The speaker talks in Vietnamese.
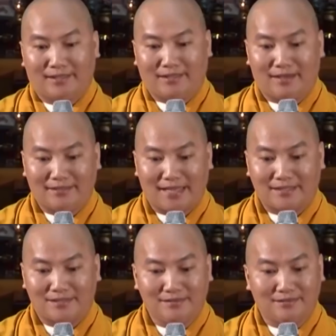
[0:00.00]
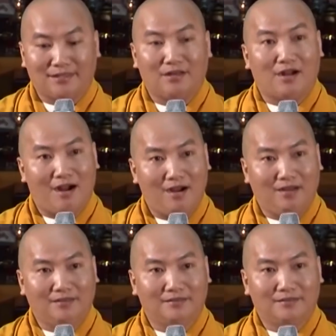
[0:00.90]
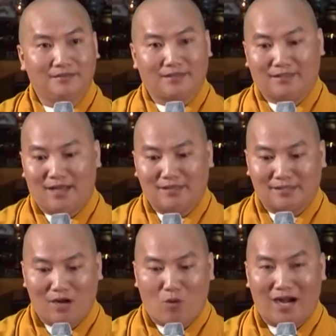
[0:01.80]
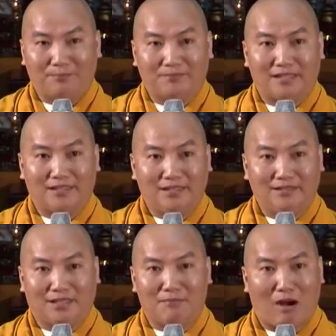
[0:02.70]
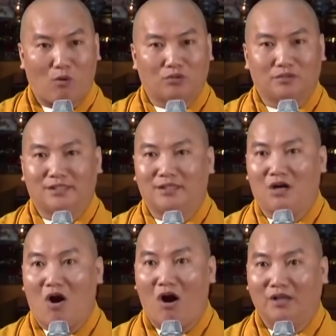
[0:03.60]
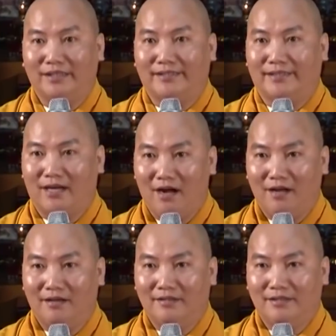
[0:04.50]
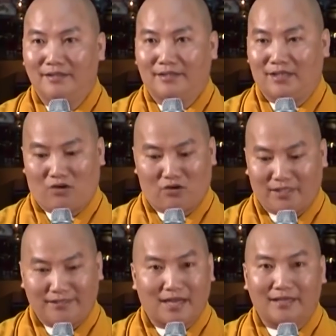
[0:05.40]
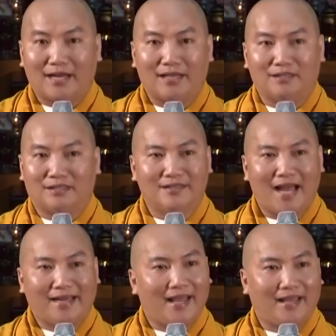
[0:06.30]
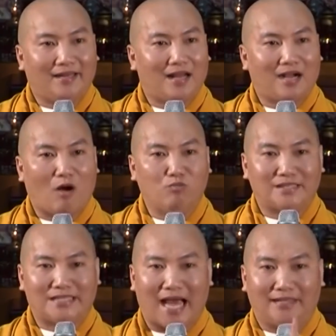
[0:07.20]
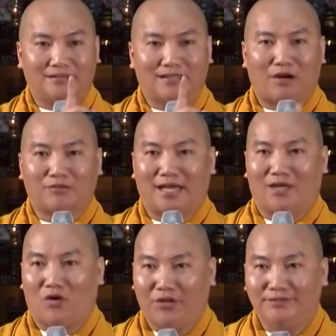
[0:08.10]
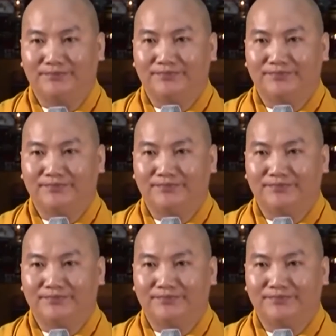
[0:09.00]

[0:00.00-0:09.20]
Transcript: Cái thời ngày xưa thì nó khó, cái thời cỡ Quan Âm Thị Kính, Thị Màu rồi thì nó khó về chuyện đó. Chứ còn cái thời này nó thử ADN là không chạy đường nào chạy khỏi.